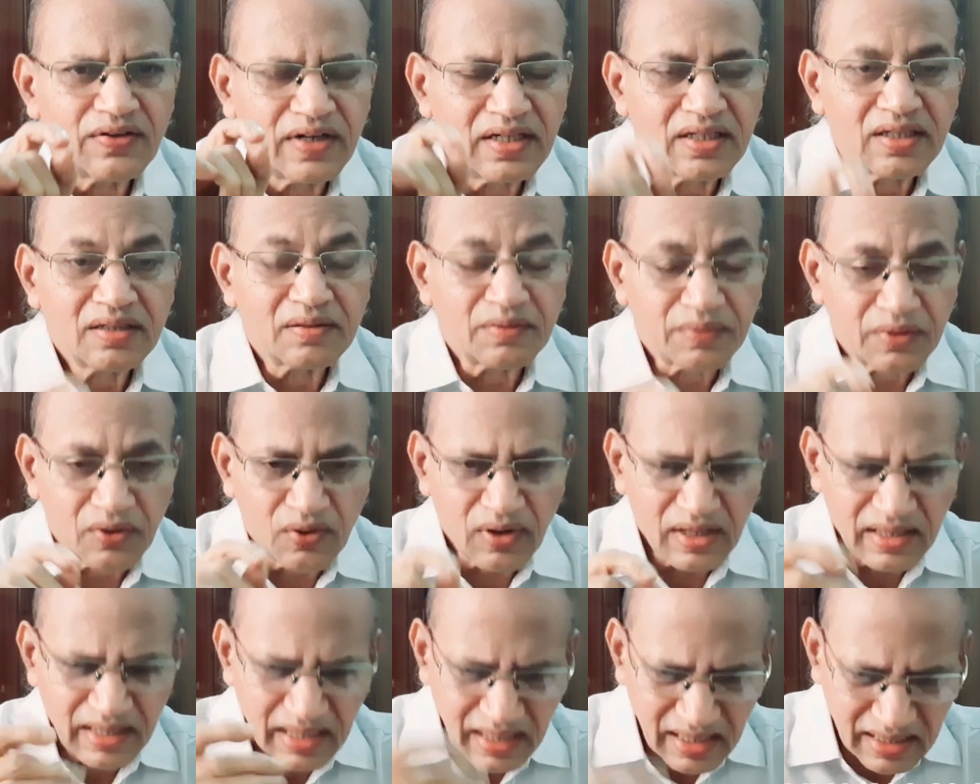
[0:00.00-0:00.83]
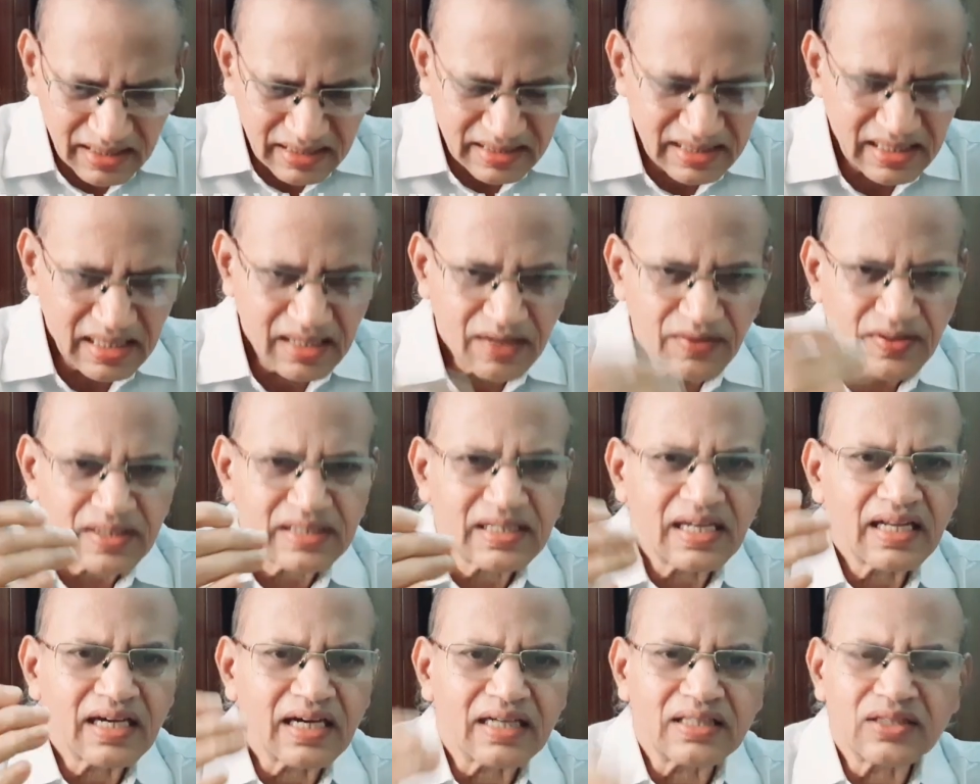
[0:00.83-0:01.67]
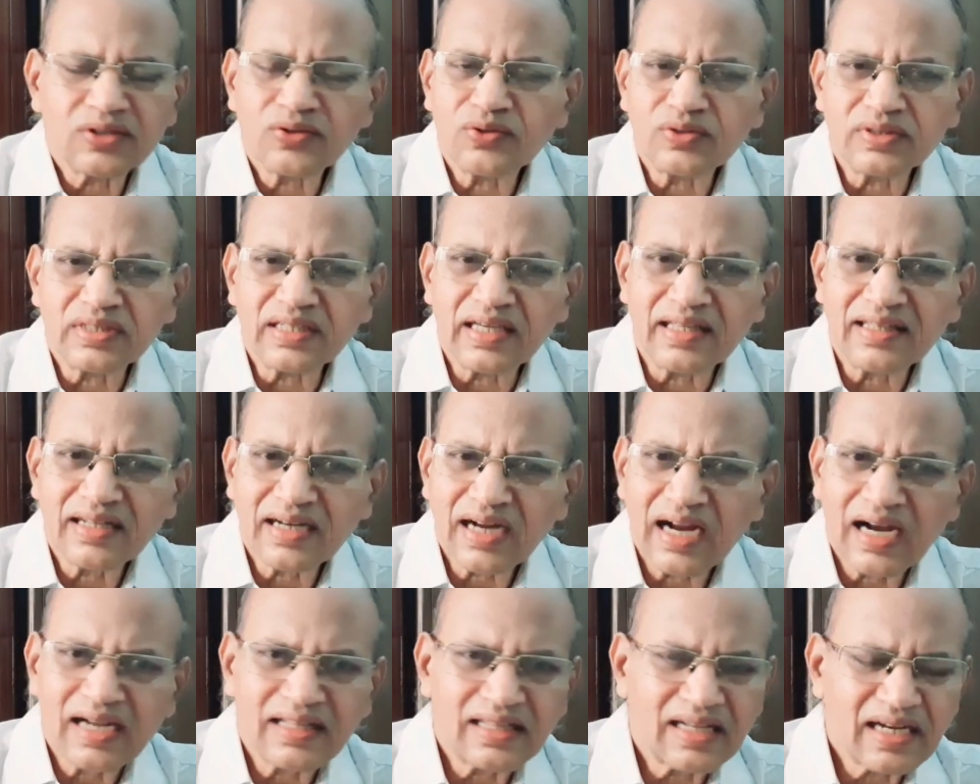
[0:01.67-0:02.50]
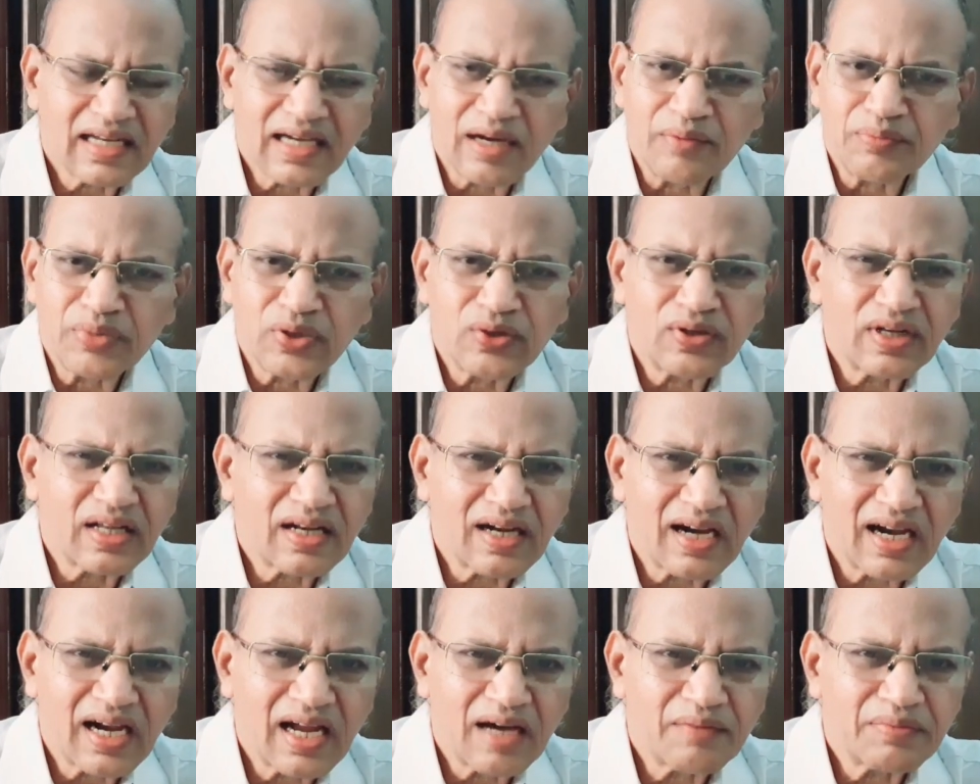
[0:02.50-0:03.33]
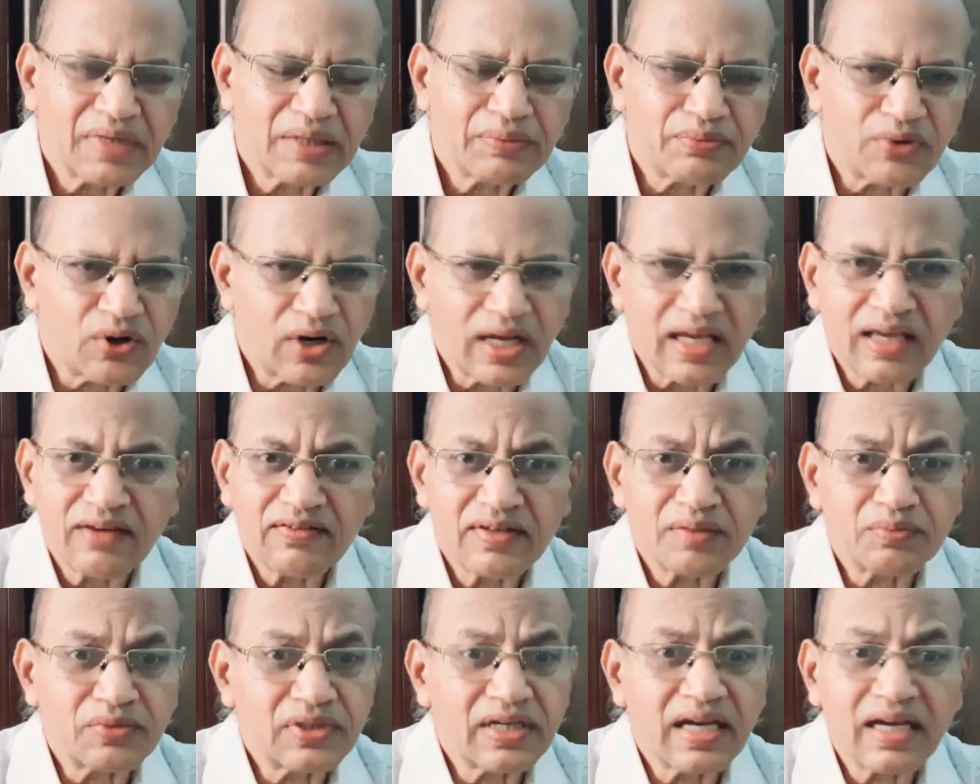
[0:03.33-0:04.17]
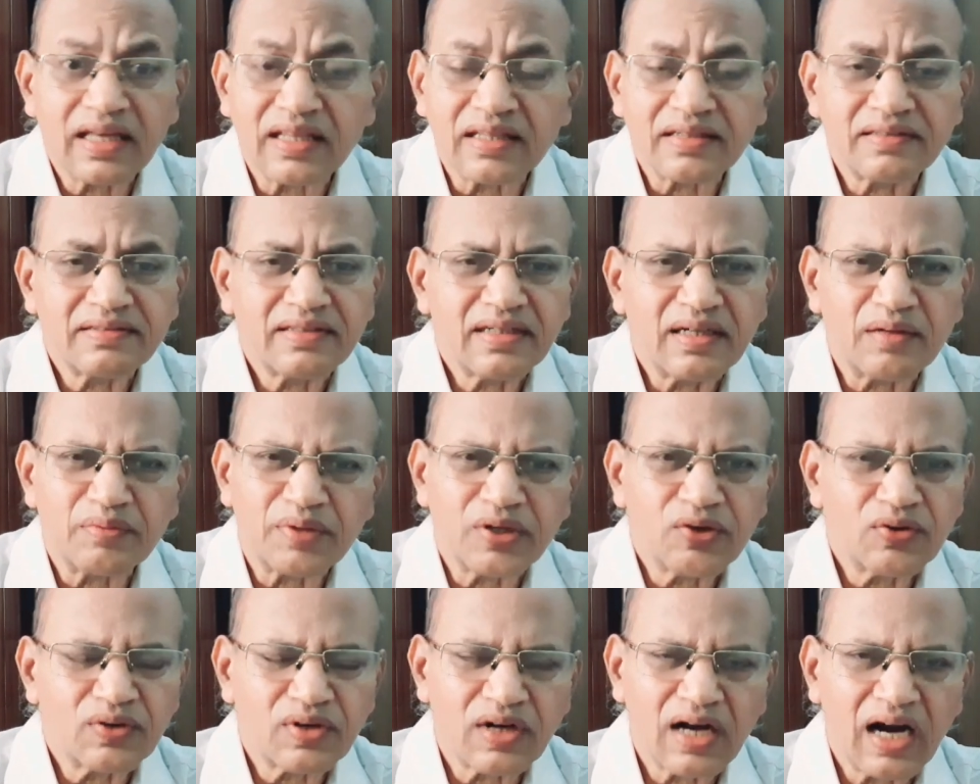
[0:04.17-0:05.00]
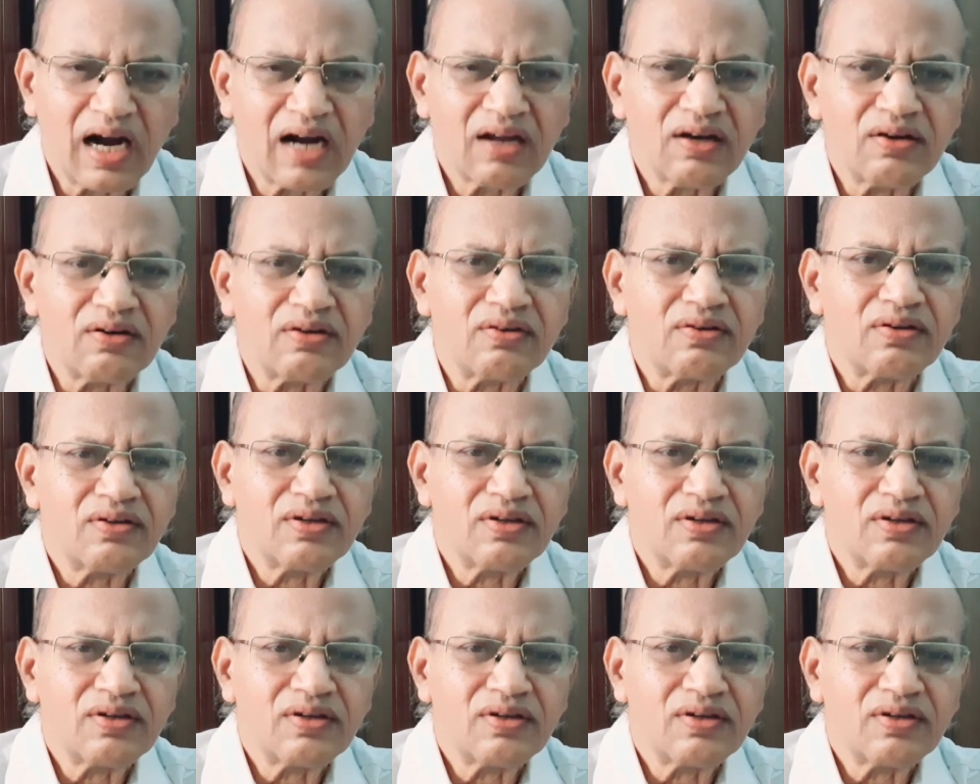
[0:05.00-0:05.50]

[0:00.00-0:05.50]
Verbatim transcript: வேண்டும் நம்ம குழந்தைங்களுக்கு சின்ன வயசுலேயே கற்றுக் கொடுத்து எதிர்காலத்தில் கம்ப்யூட்டர் இல்லாமல் குழைக்கவே முடியாது அப்படி ஒரு காலம்